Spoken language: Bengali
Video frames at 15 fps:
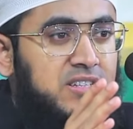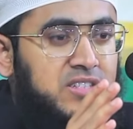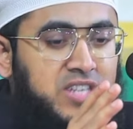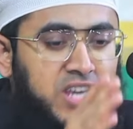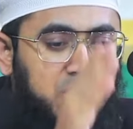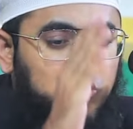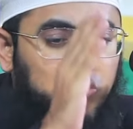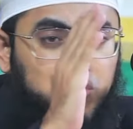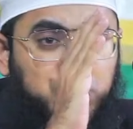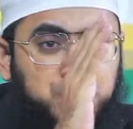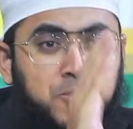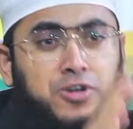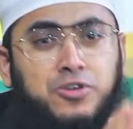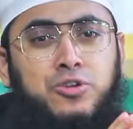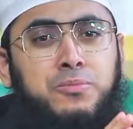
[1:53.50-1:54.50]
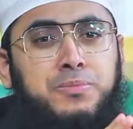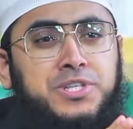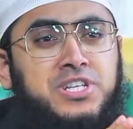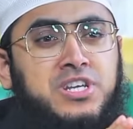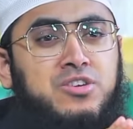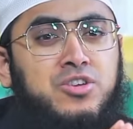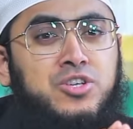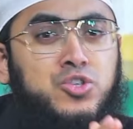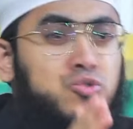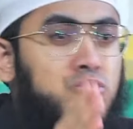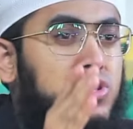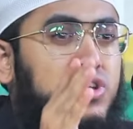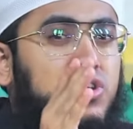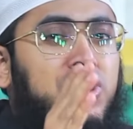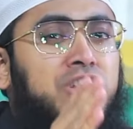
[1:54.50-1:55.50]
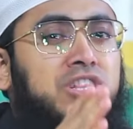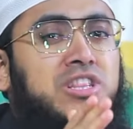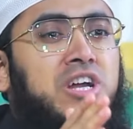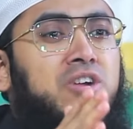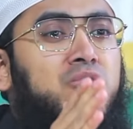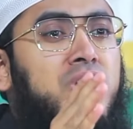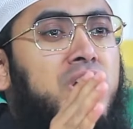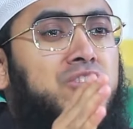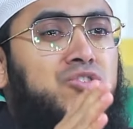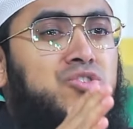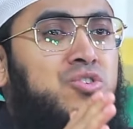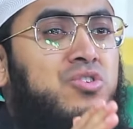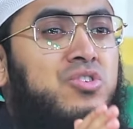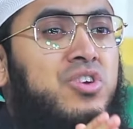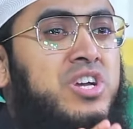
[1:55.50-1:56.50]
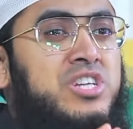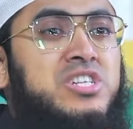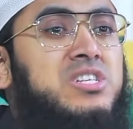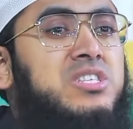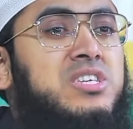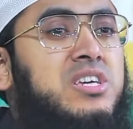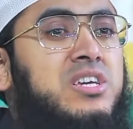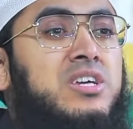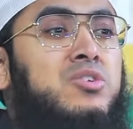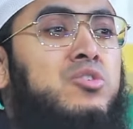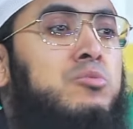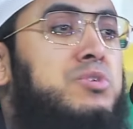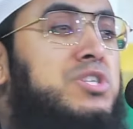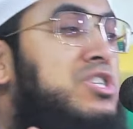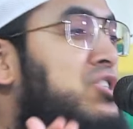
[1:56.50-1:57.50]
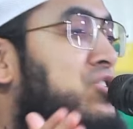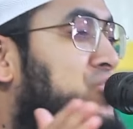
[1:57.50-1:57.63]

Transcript: যেই দুশ্মন নবীজির রসুলকে হত্যা করার জন্য এসেছে নবীজির